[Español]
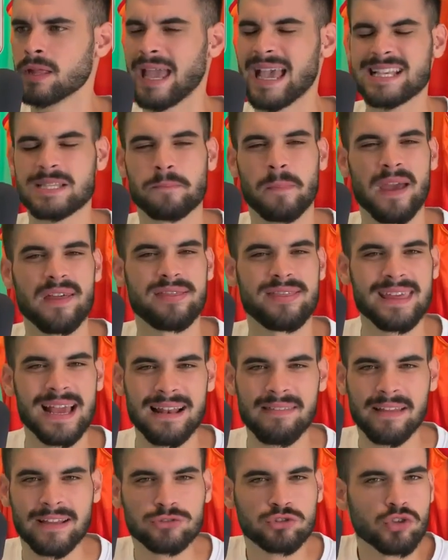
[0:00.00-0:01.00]

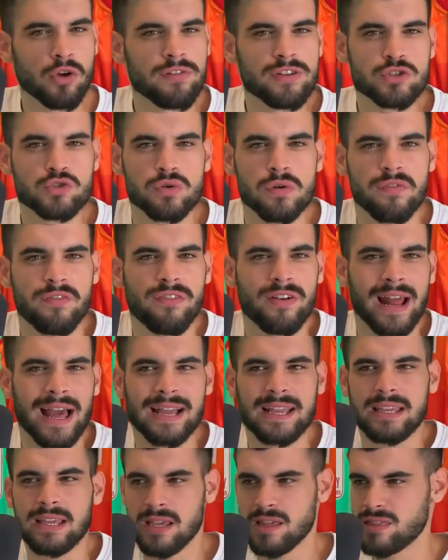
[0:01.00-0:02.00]
especial dentro de su
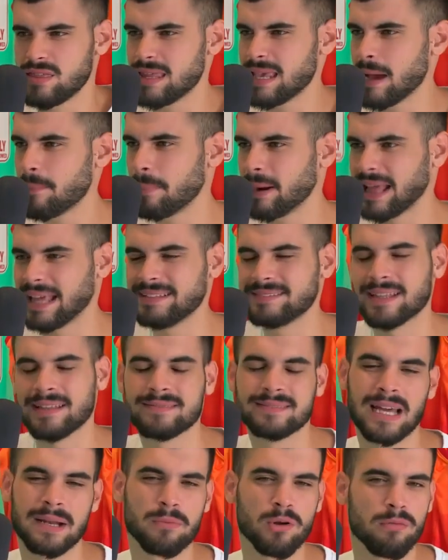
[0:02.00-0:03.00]
franquicia para
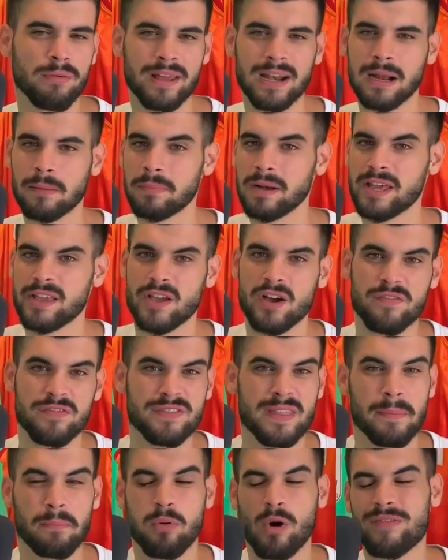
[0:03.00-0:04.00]
intentar volver a playoff
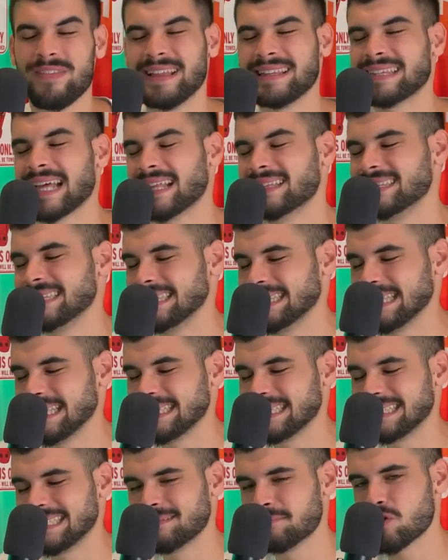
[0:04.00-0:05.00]
después de
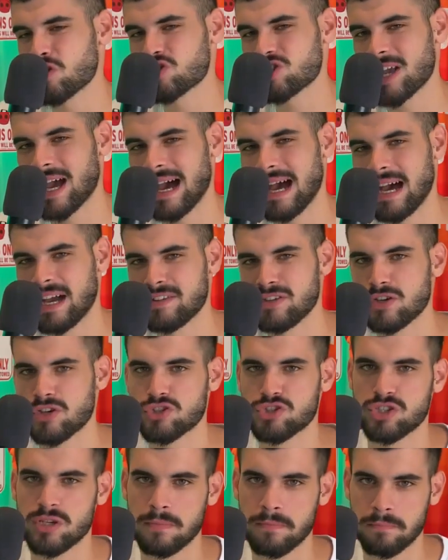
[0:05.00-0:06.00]
tantísimos
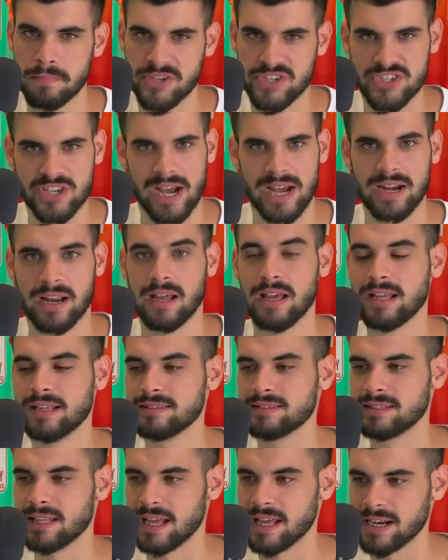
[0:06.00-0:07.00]
años sin pisar
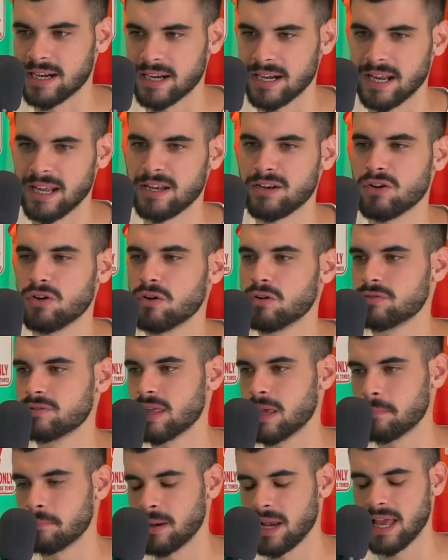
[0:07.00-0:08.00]
terreno
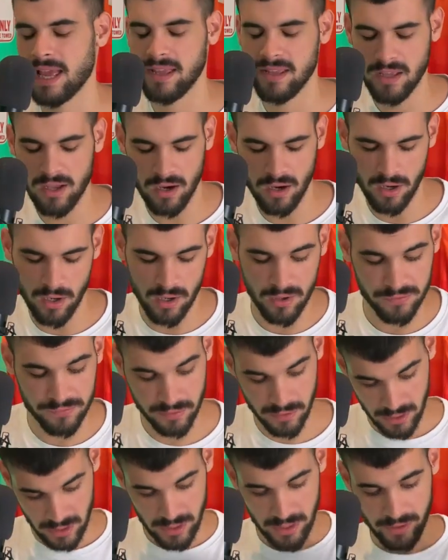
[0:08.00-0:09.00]
de
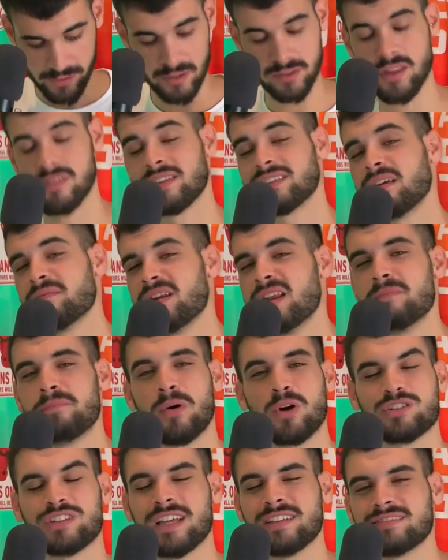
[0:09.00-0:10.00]
playoff. Noticia también
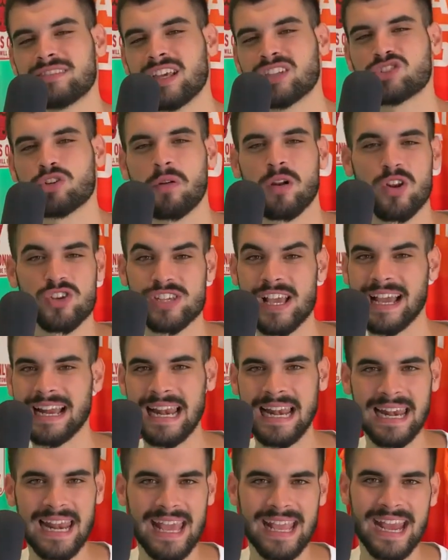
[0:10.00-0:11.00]
importante sobre Los
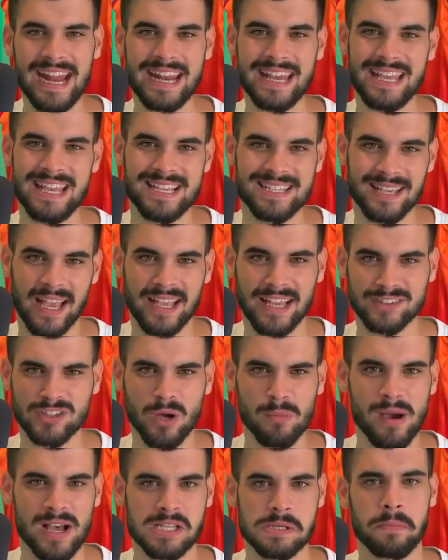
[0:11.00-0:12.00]
Ángeles Lakers y Saya
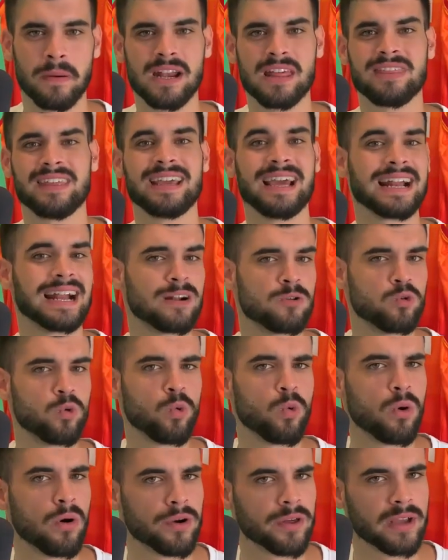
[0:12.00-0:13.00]
Thomas. Parece que harán
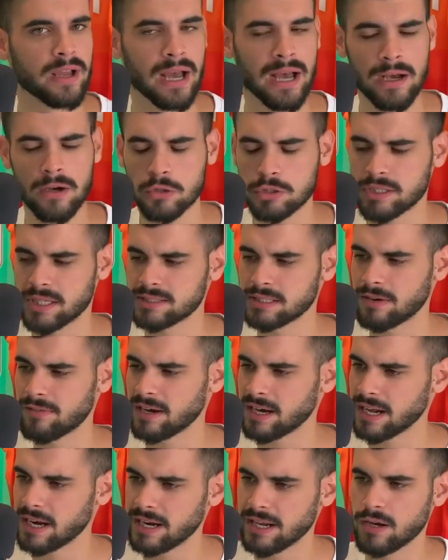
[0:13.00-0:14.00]
un workout que
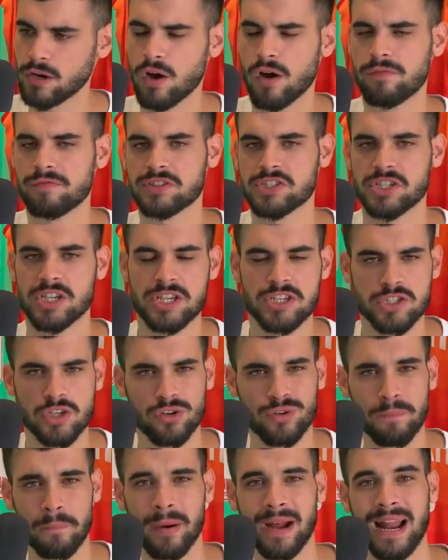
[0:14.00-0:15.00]
trabajarán en
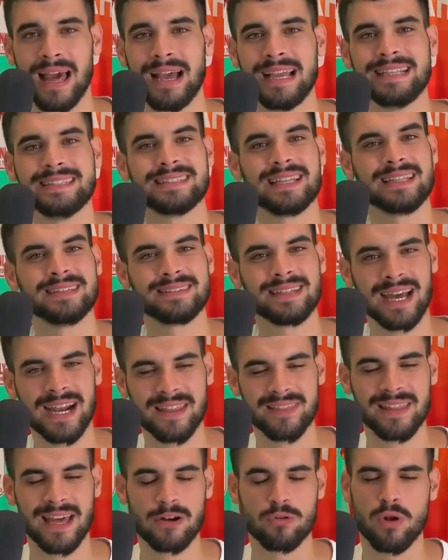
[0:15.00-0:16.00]
off-season para
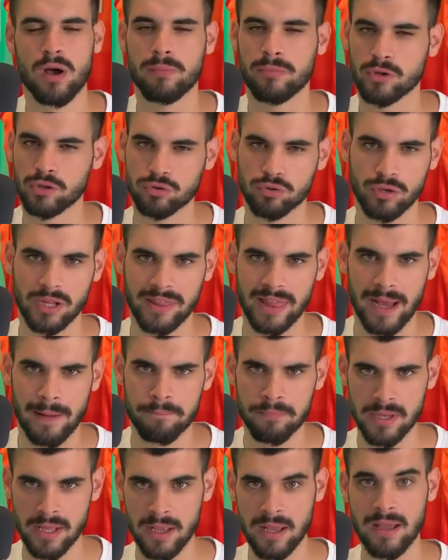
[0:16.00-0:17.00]
intentar dar una
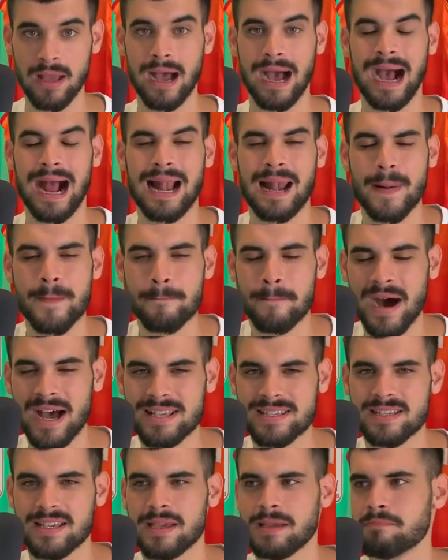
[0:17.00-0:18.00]
oportunidad al
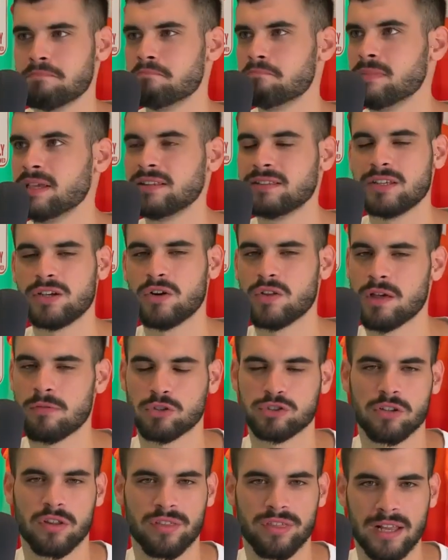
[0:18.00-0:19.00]
base mítico de
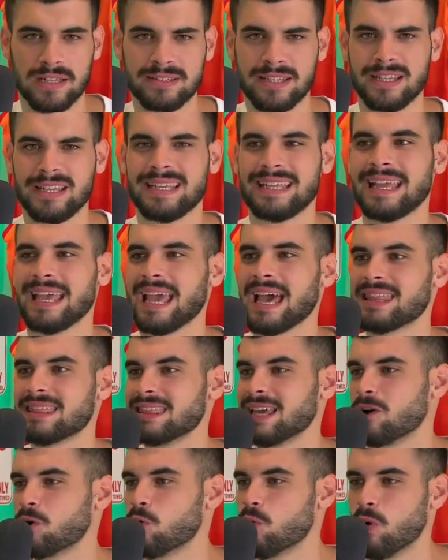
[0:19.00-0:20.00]
Boston Celtic que
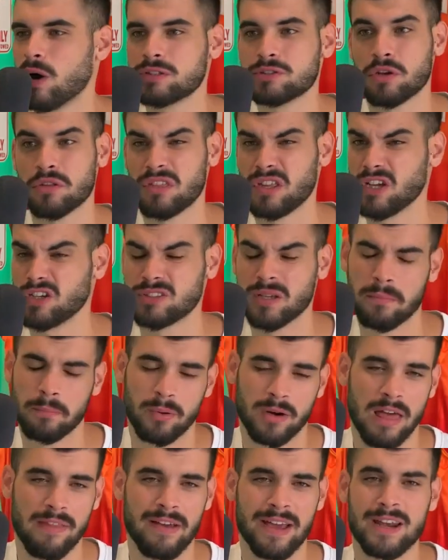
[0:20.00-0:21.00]
hace 4 o 5
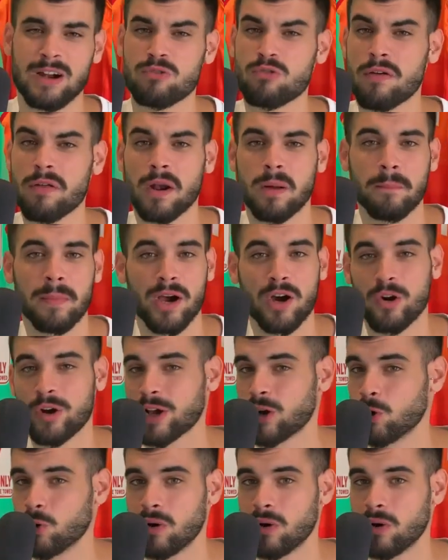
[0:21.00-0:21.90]
temporadas era uno de los mejores